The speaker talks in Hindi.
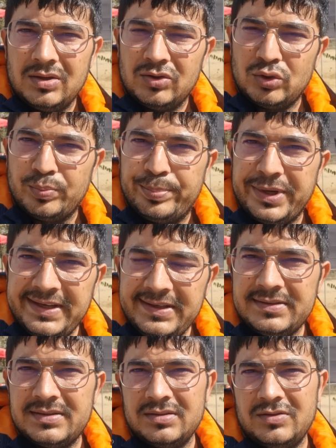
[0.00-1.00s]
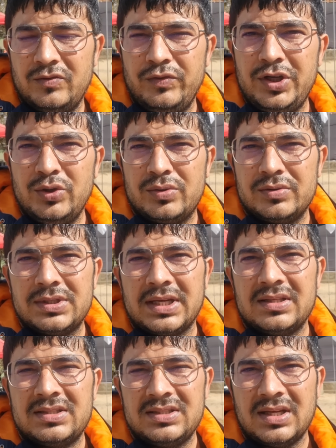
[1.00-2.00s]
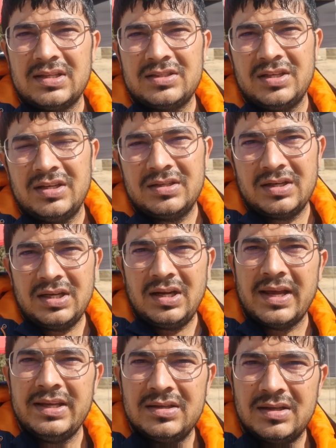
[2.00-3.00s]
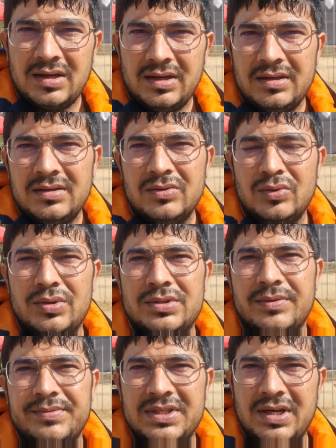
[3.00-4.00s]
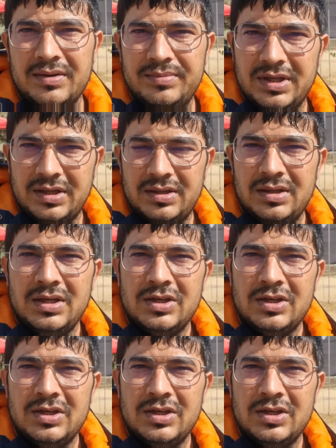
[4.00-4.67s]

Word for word: तो प्लीज़ वीडियो को ज़्यादा से ज़्यादा शेयर करें लाइक करें और सब्सक्राइब करें